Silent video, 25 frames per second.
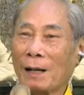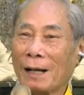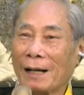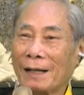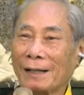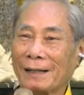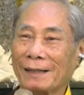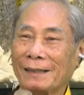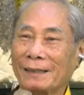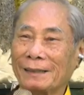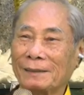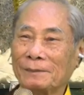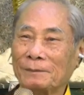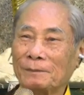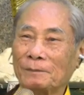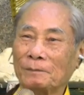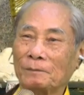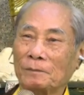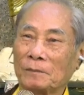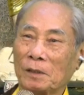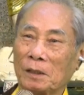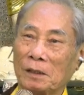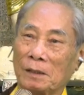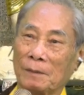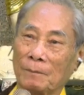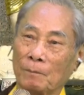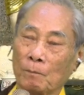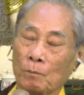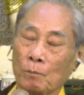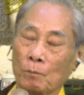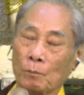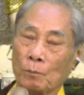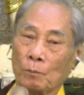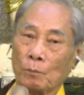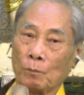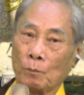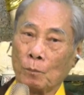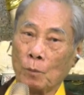quả đó. Đó.
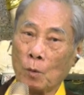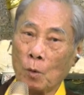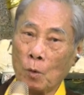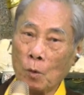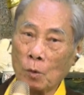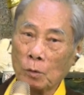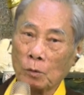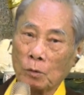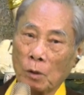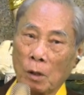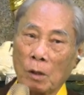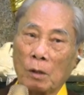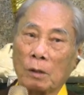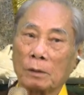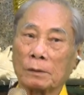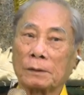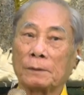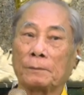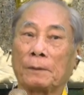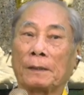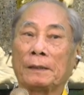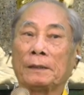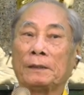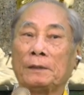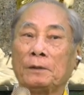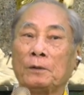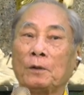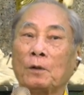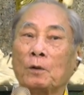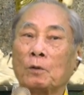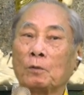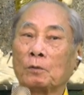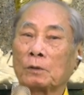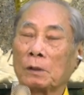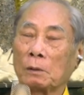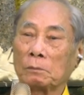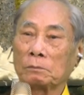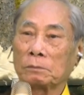Muốn thoát thì phải đi
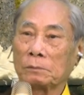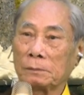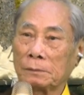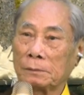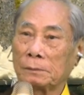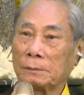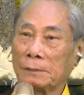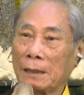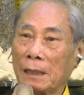vô trong,